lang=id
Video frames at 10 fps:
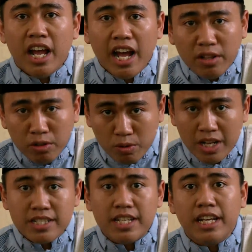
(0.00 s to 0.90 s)
atau
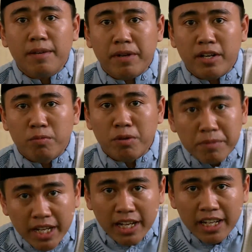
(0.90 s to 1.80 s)
tukang sihir pada
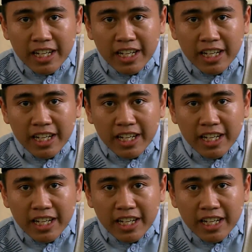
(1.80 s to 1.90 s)
umumnya